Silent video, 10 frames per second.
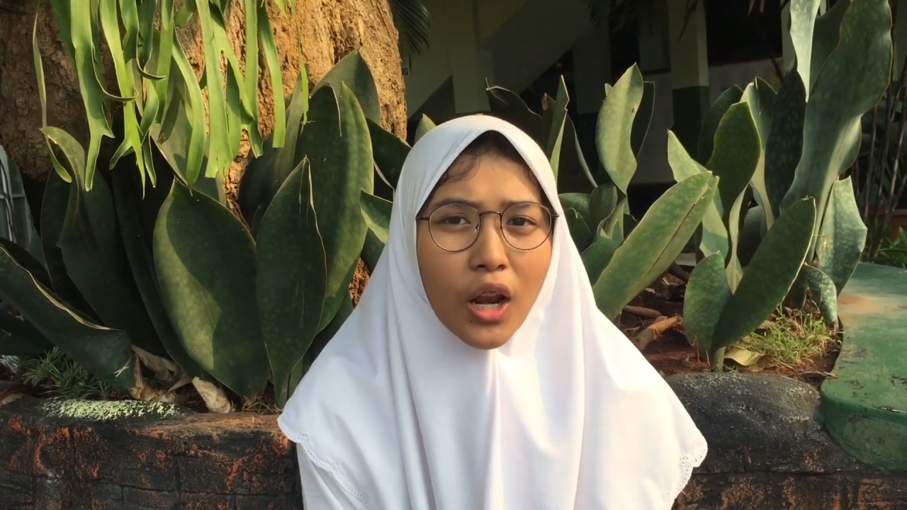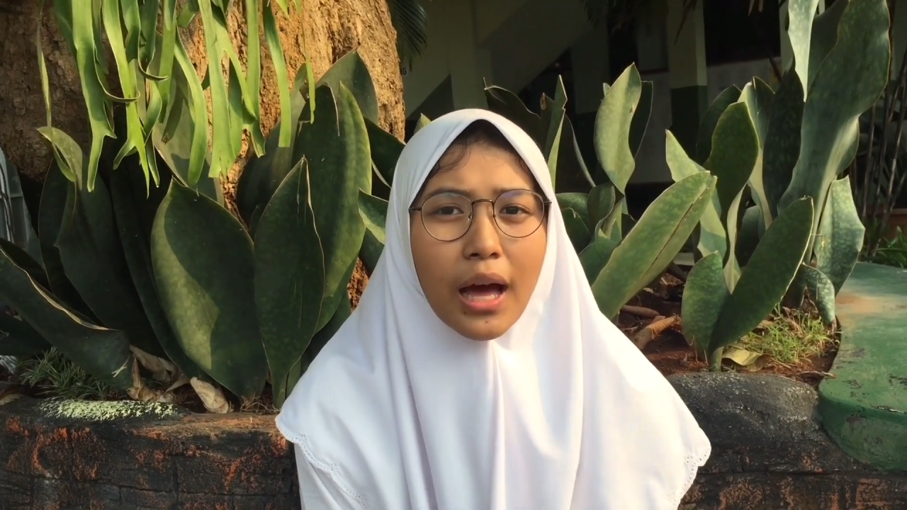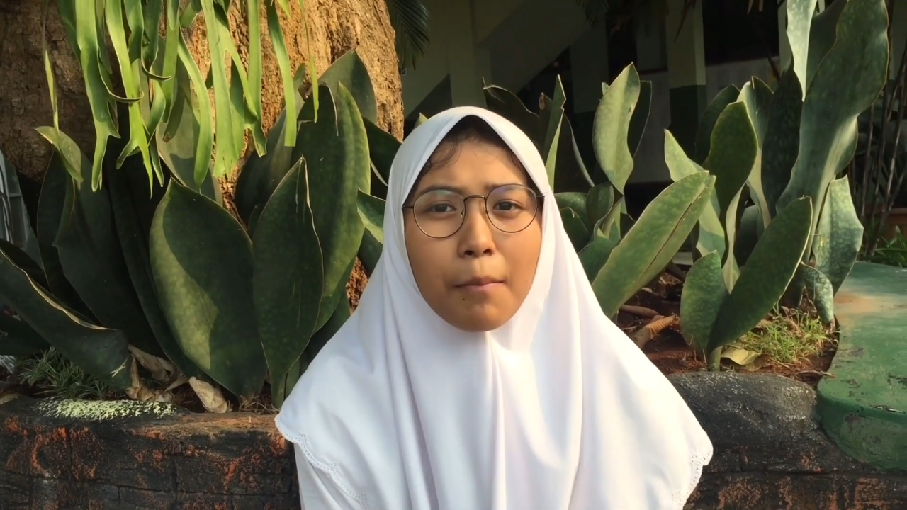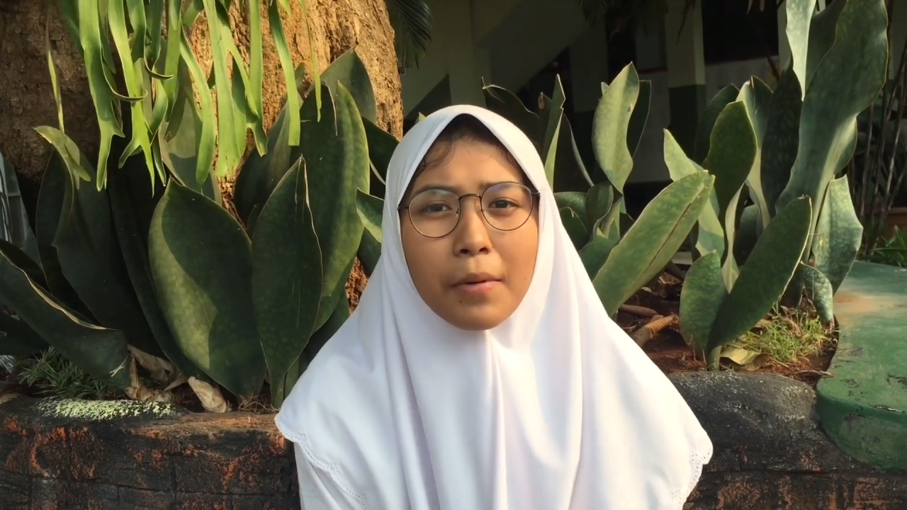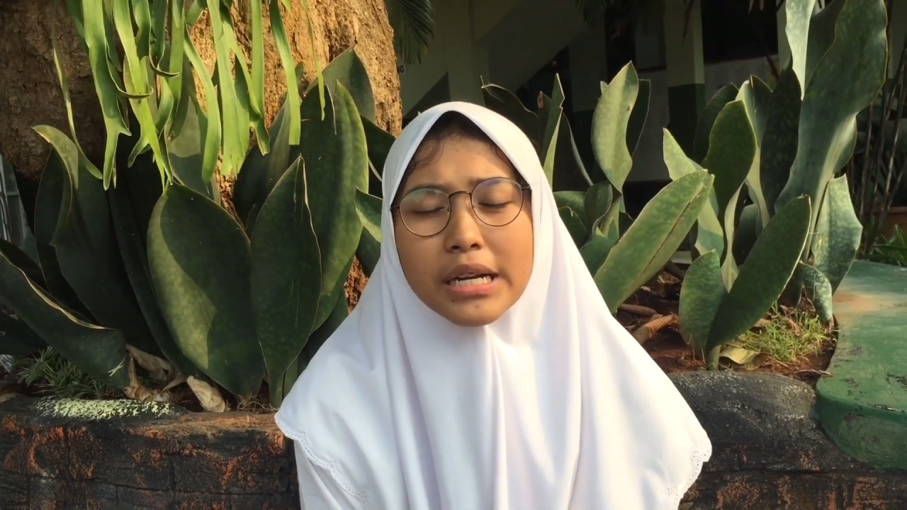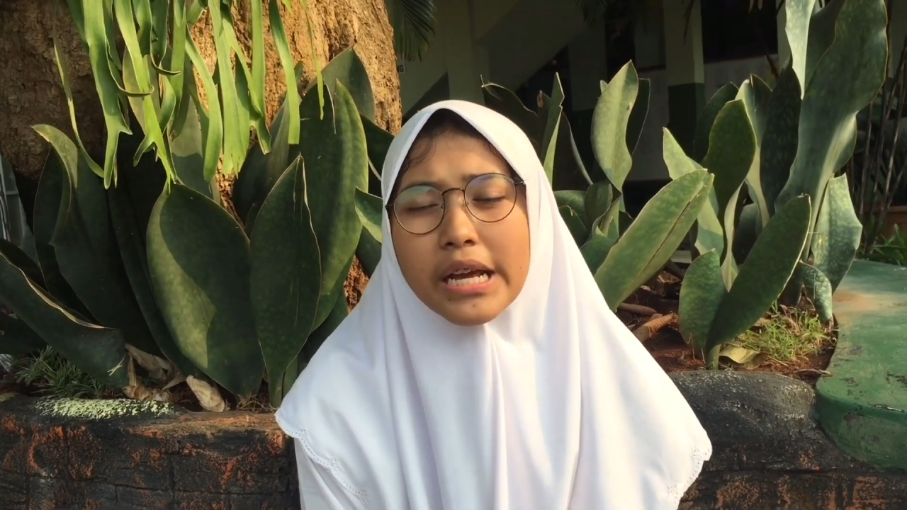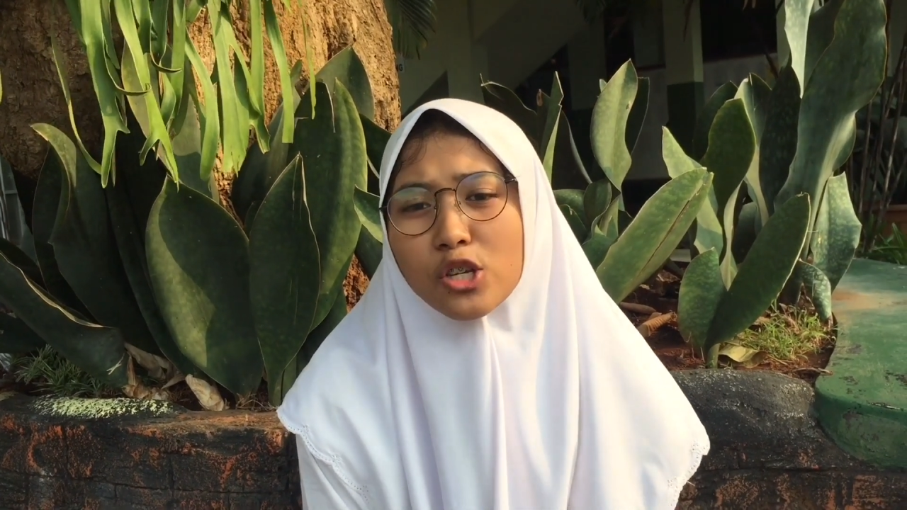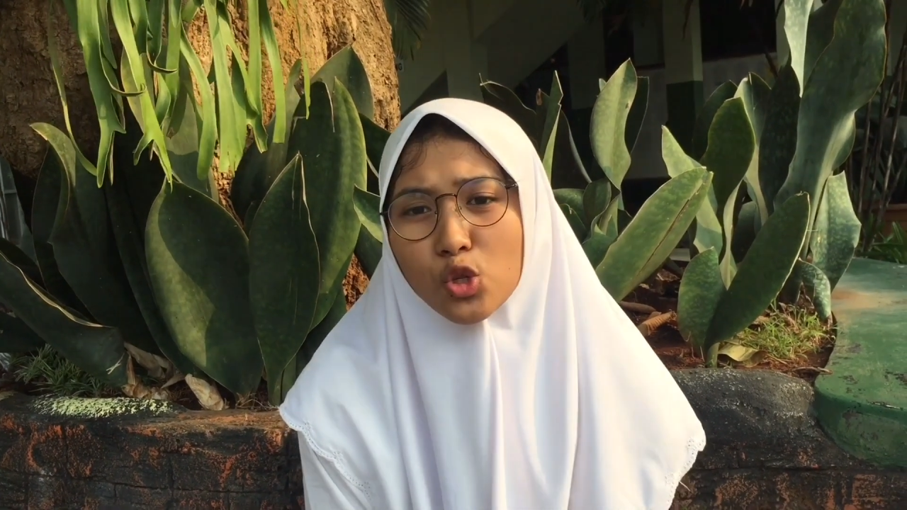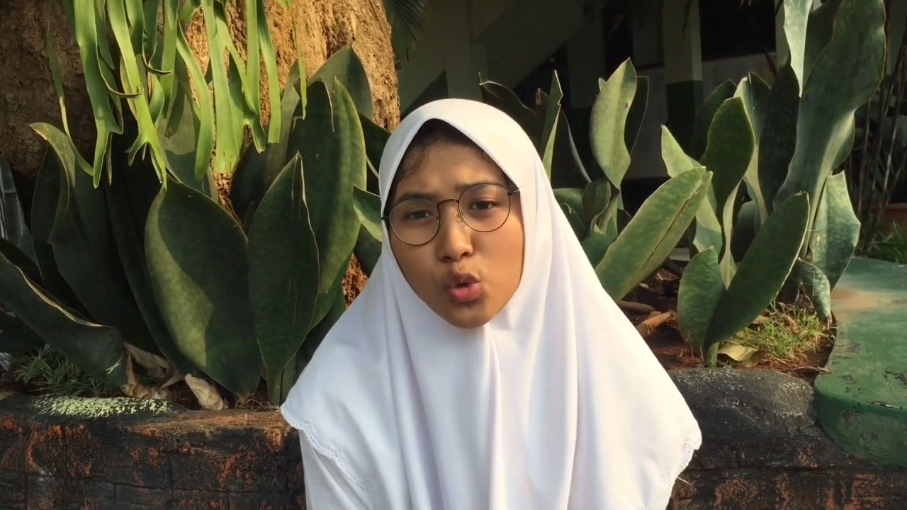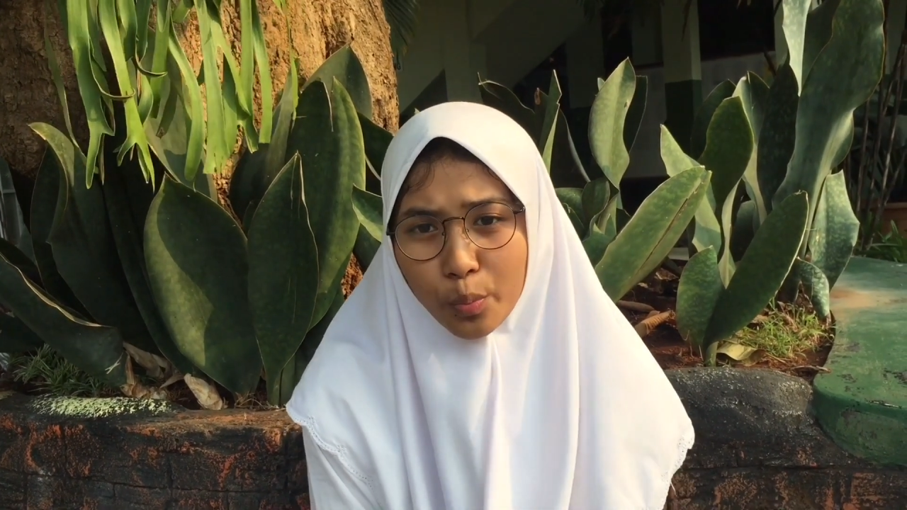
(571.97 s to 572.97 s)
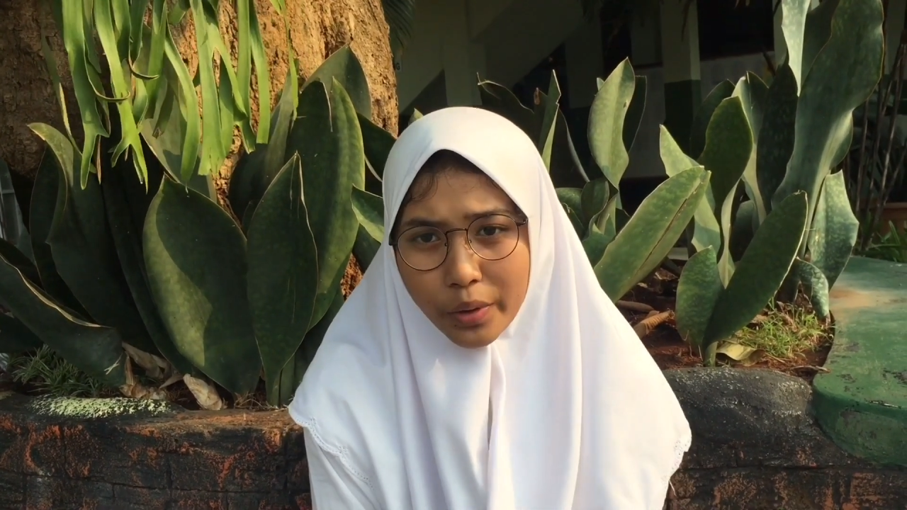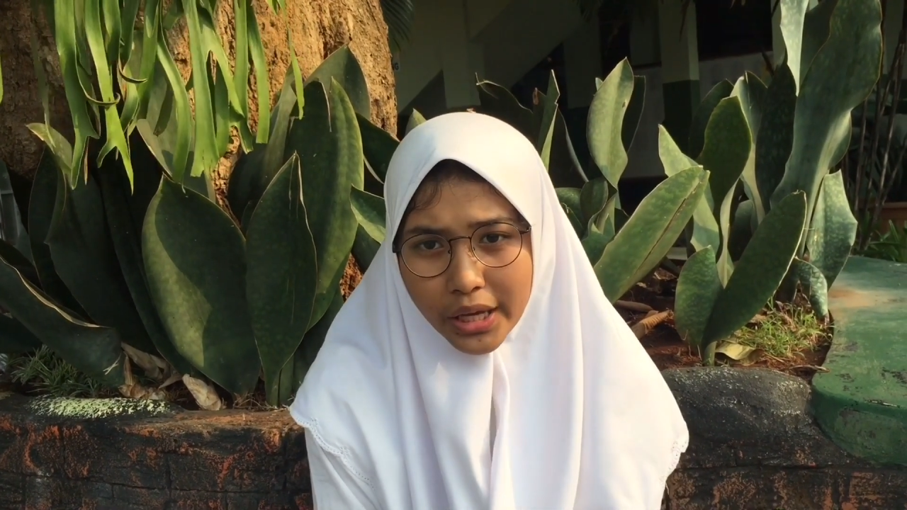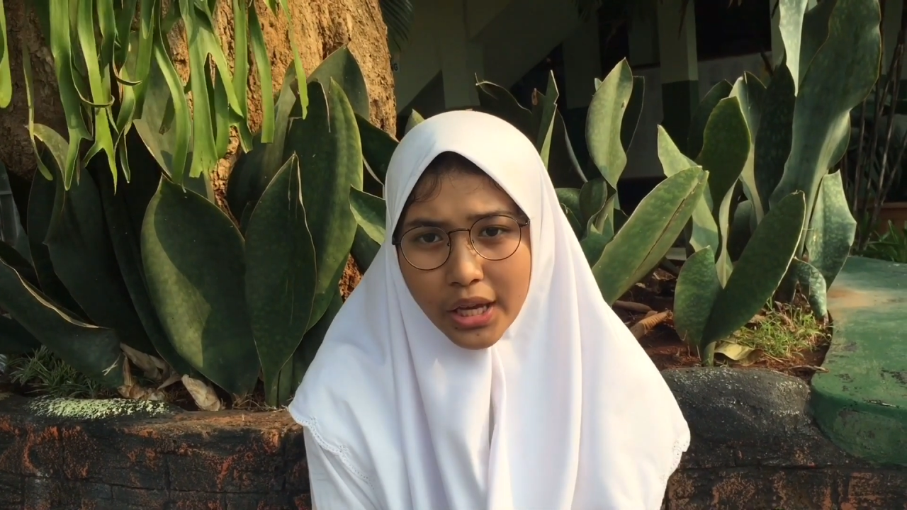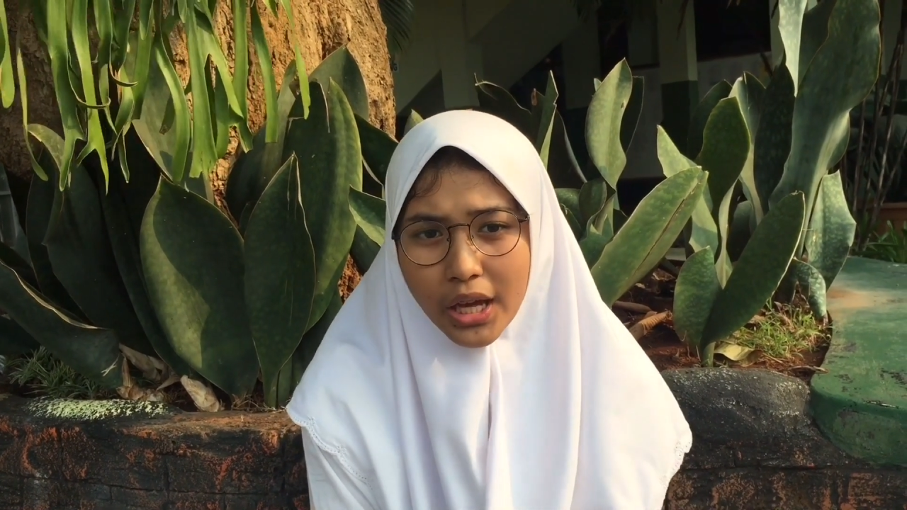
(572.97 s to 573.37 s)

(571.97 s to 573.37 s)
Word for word: lamar dayang sumbi